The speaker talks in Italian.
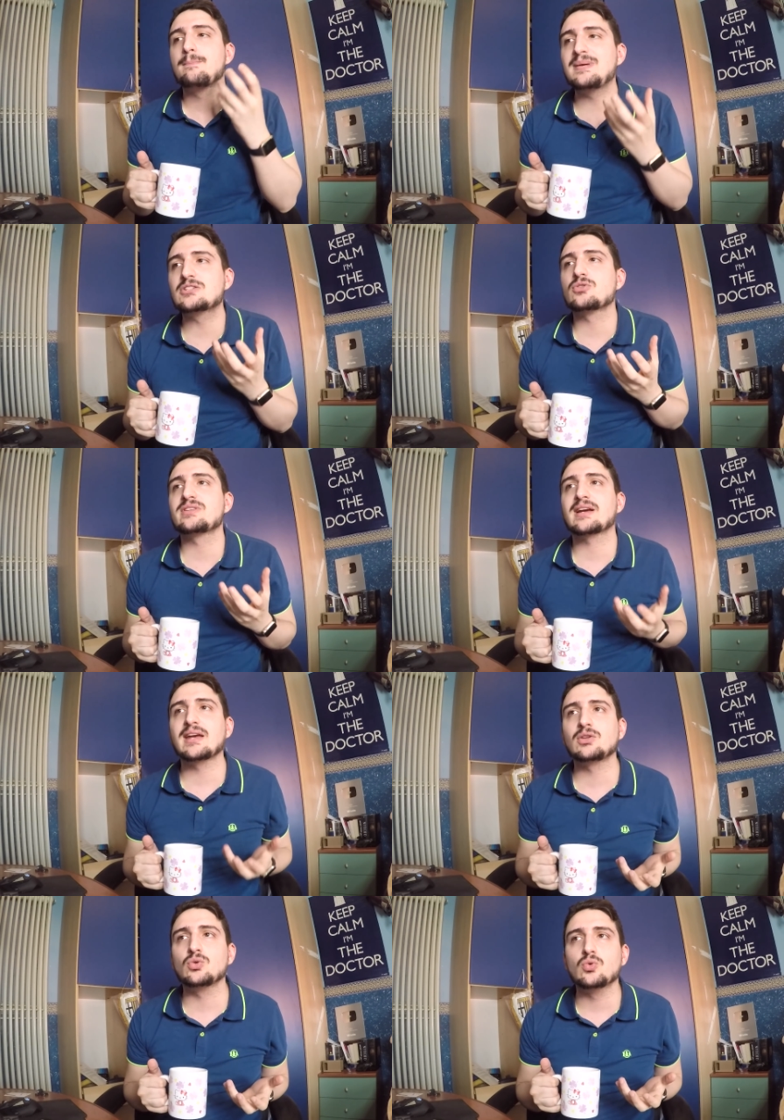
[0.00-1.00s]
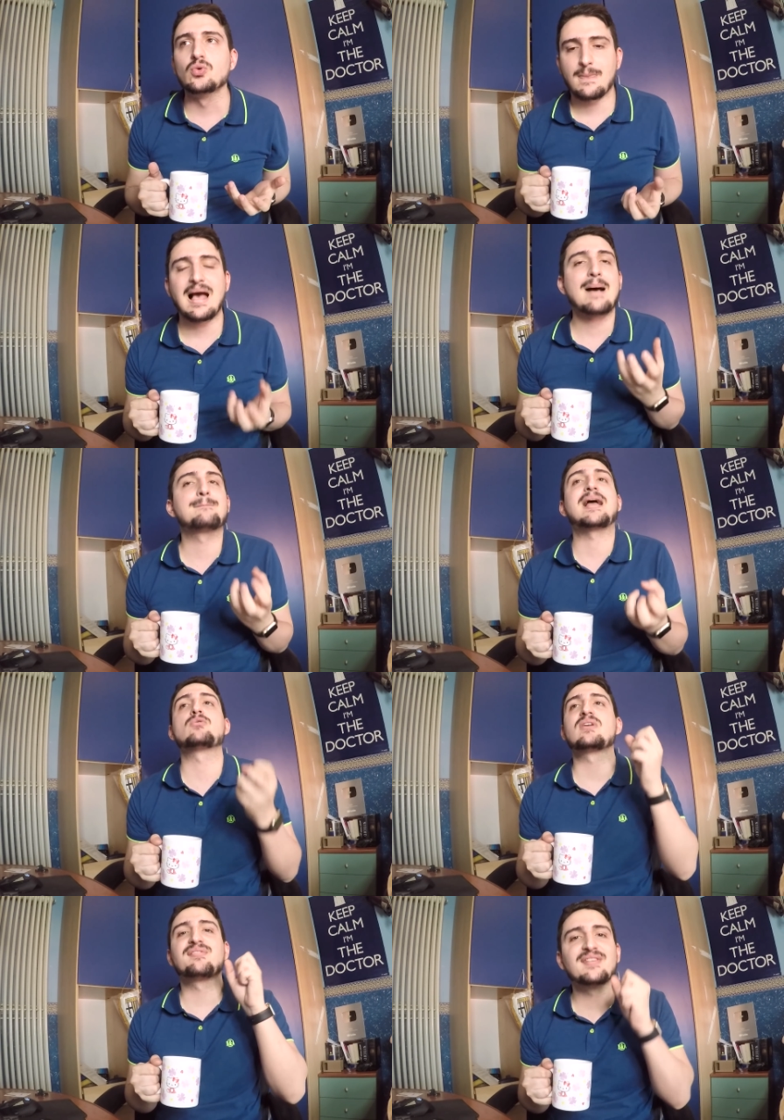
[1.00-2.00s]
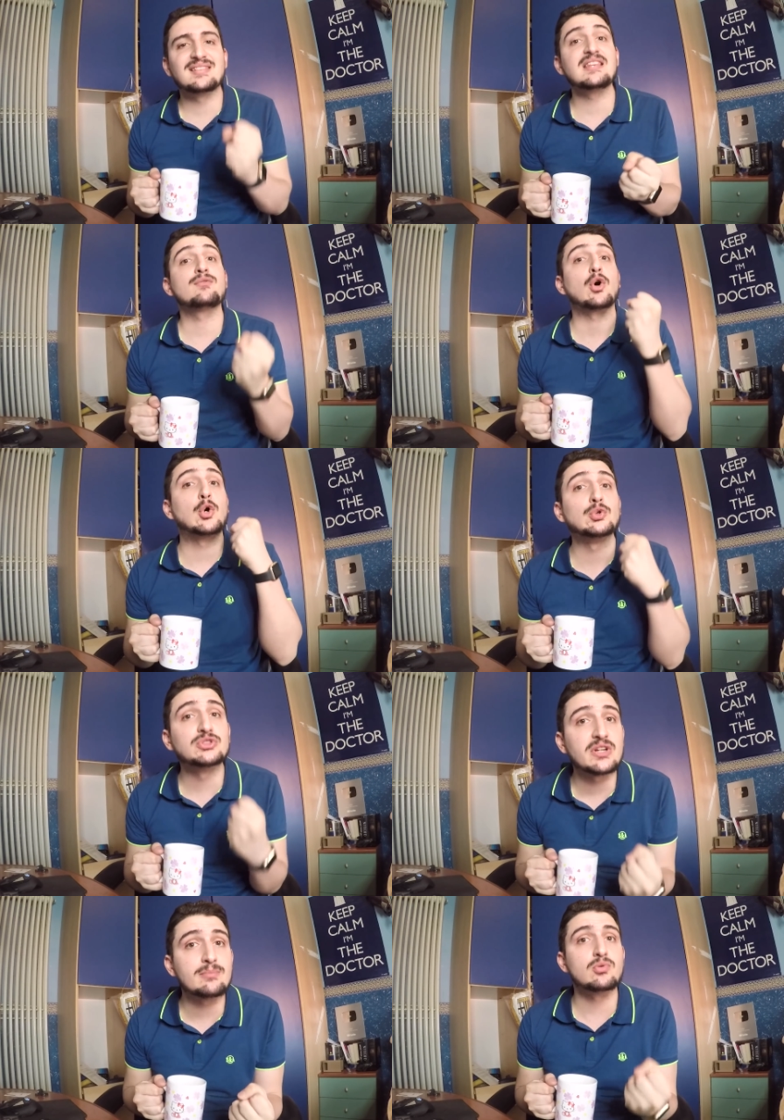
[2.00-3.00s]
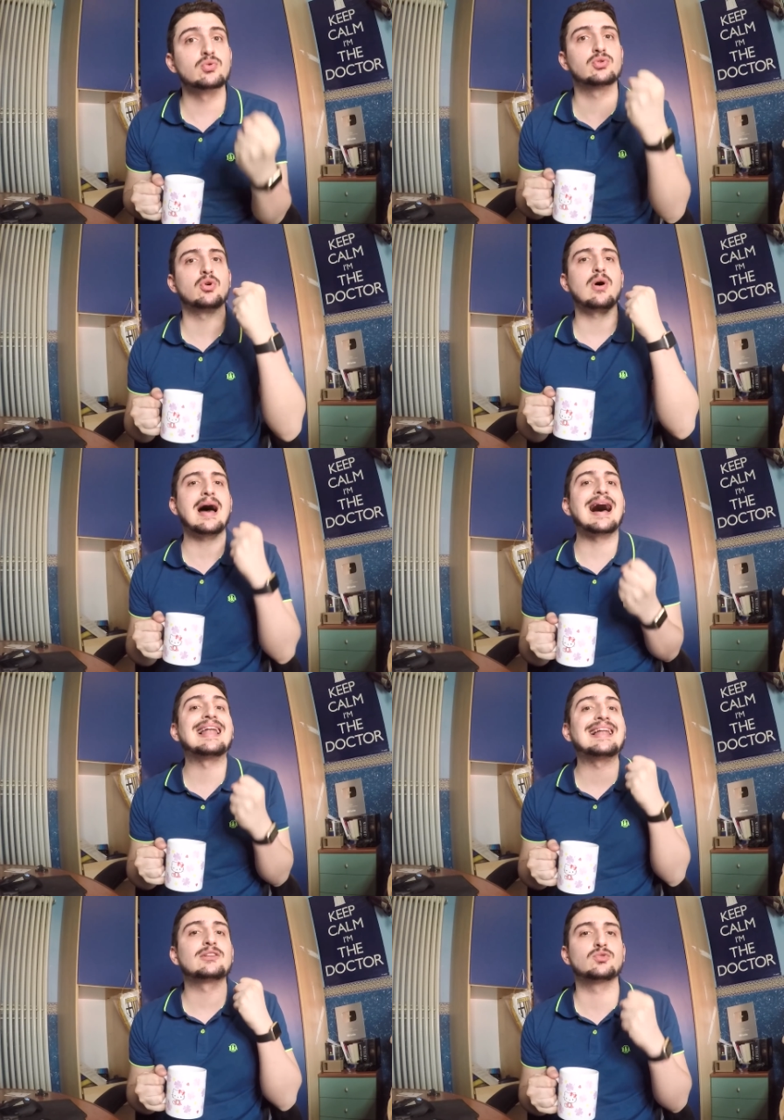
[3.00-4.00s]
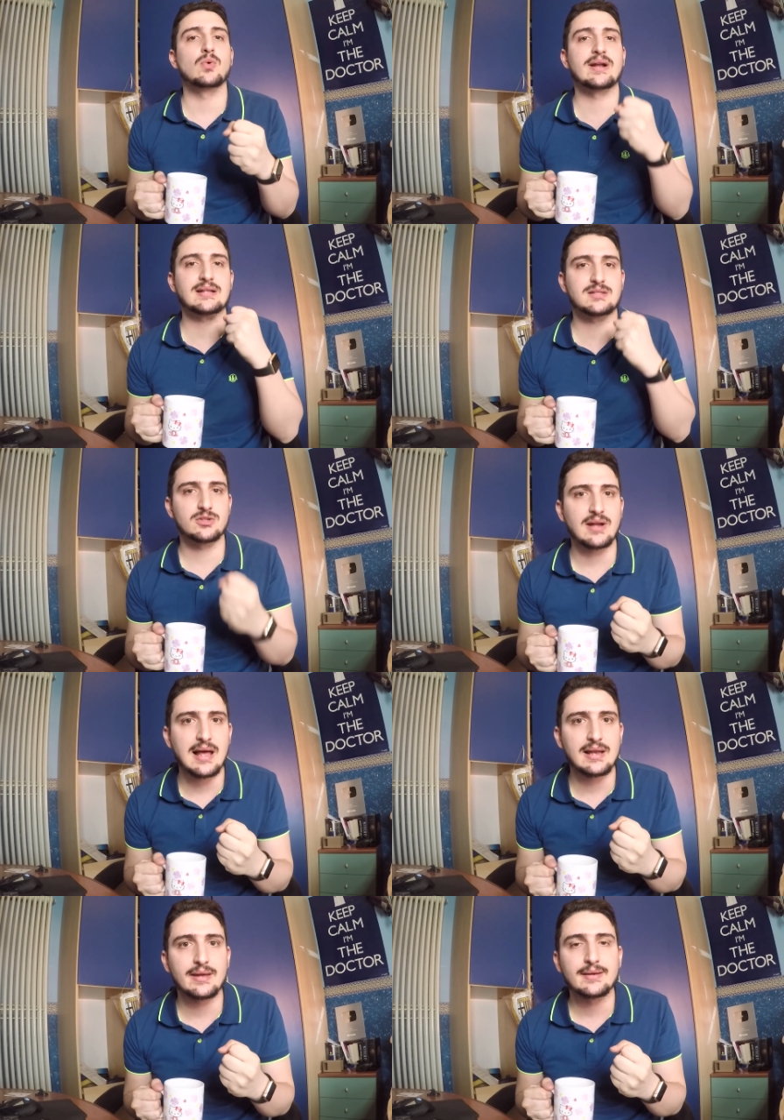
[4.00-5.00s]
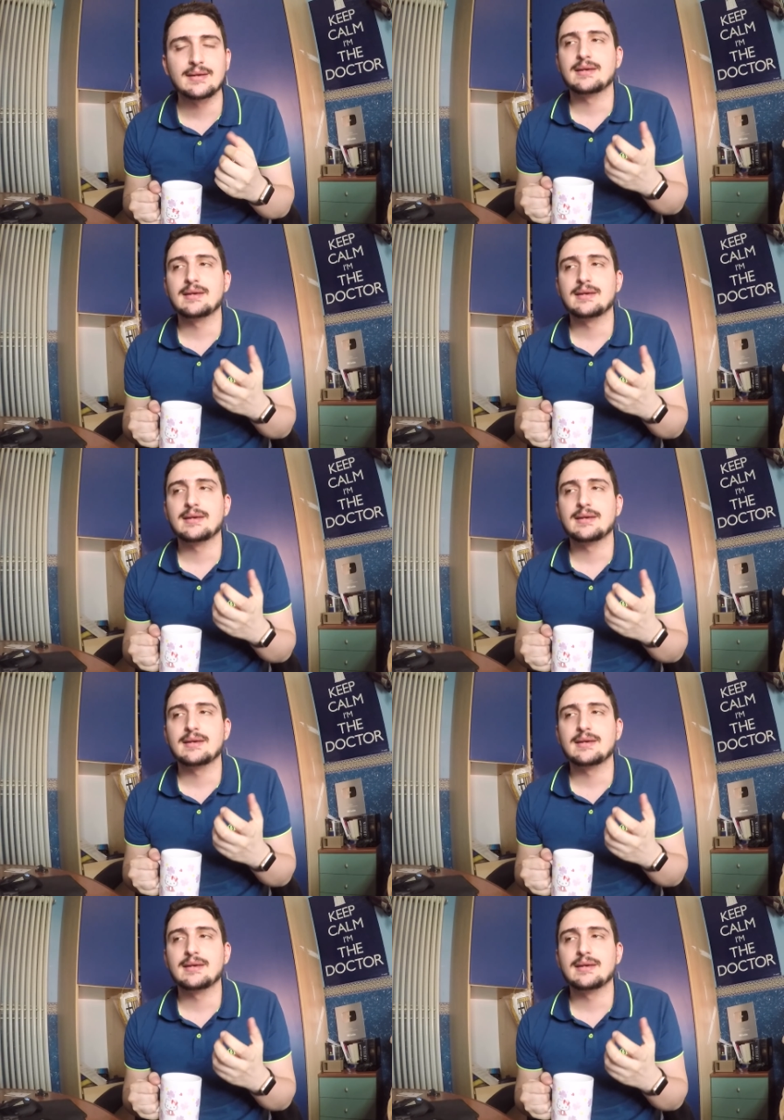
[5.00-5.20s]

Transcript: bisogna che tu abbia un effettivo contributo alla tua nazionale.